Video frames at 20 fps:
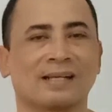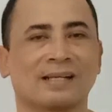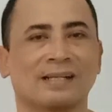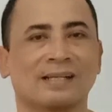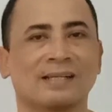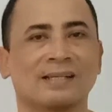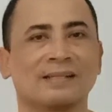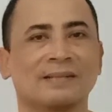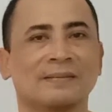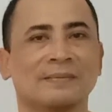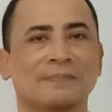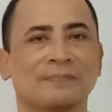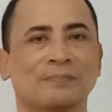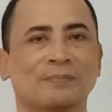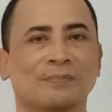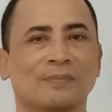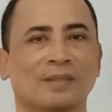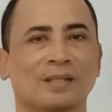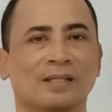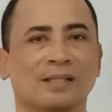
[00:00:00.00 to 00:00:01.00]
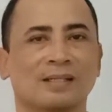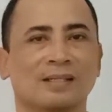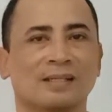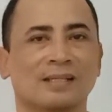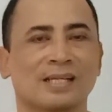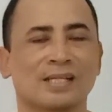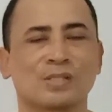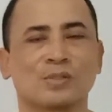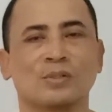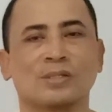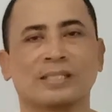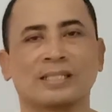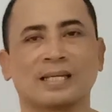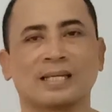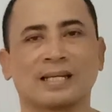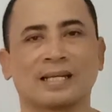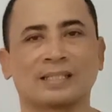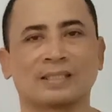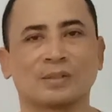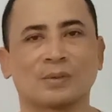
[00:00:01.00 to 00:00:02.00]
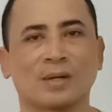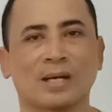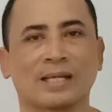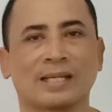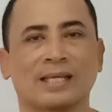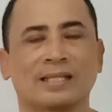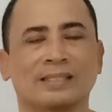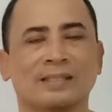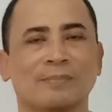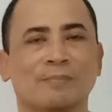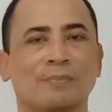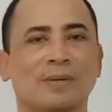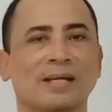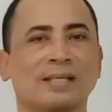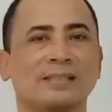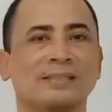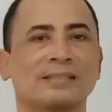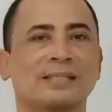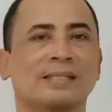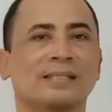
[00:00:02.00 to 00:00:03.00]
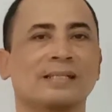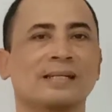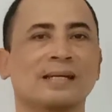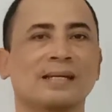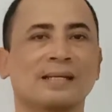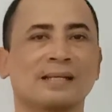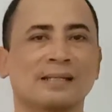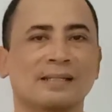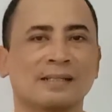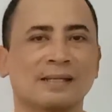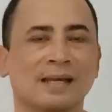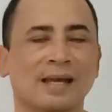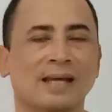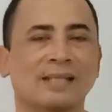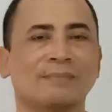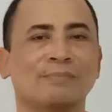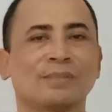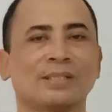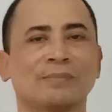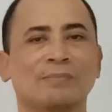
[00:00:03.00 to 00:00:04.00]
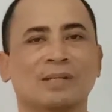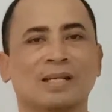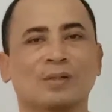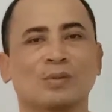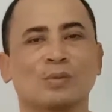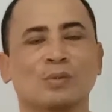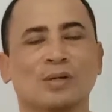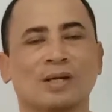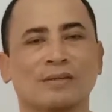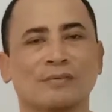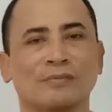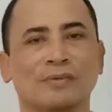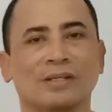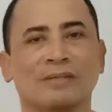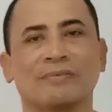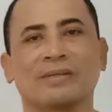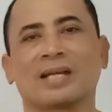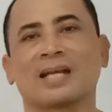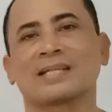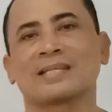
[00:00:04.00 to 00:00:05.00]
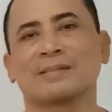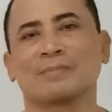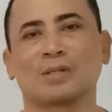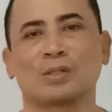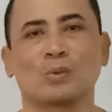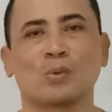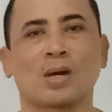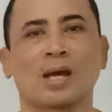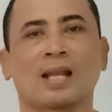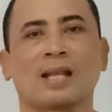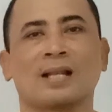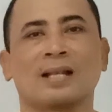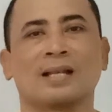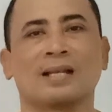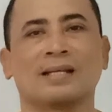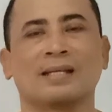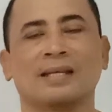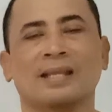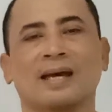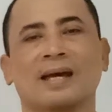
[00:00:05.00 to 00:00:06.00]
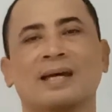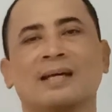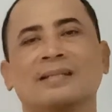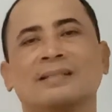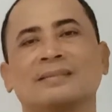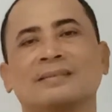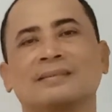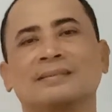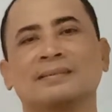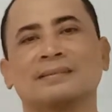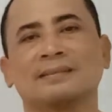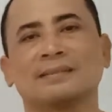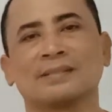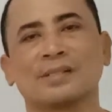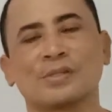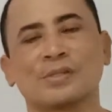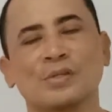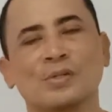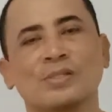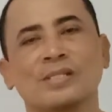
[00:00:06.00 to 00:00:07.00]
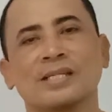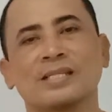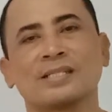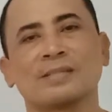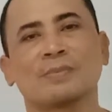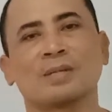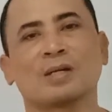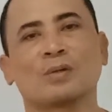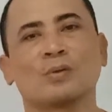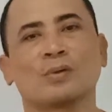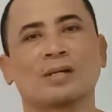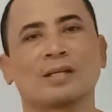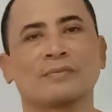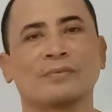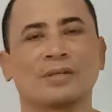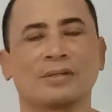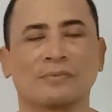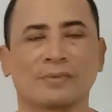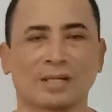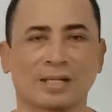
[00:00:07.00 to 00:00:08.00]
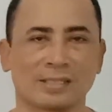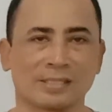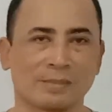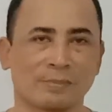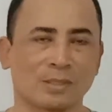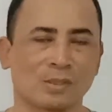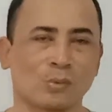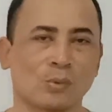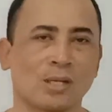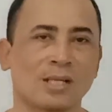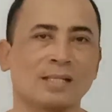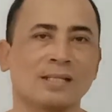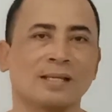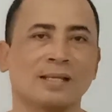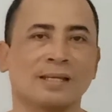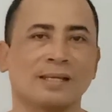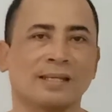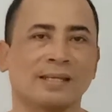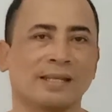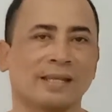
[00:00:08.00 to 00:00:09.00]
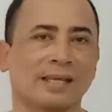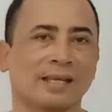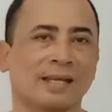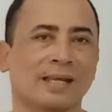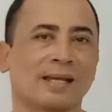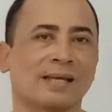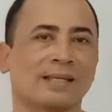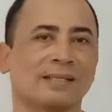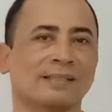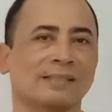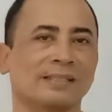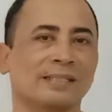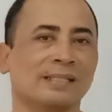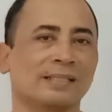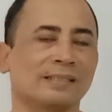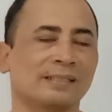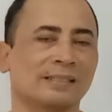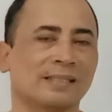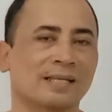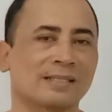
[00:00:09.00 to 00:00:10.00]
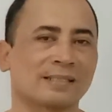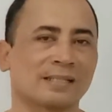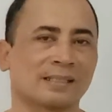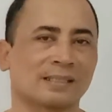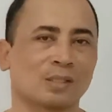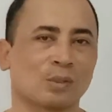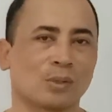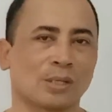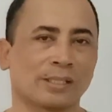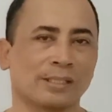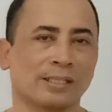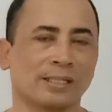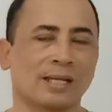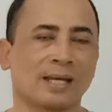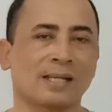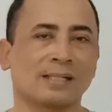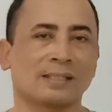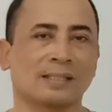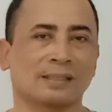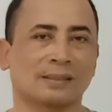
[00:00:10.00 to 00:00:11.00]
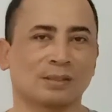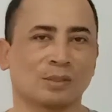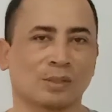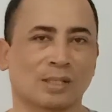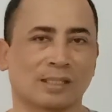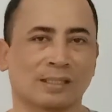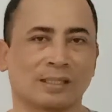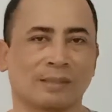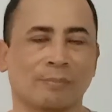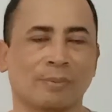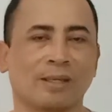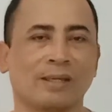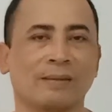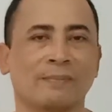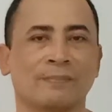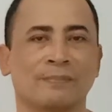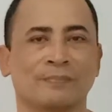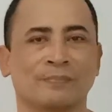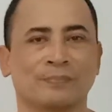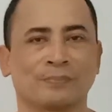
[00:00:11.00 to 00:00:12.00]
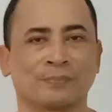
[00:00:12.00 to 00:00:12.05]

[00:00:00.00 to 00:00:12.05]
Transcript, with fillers: karena Eh, kesulitan atau area tempat sehingga admin melakukan verifikasi manual dan sukses melakukan verifikasi manual dengan identitas atau ID card atau KTP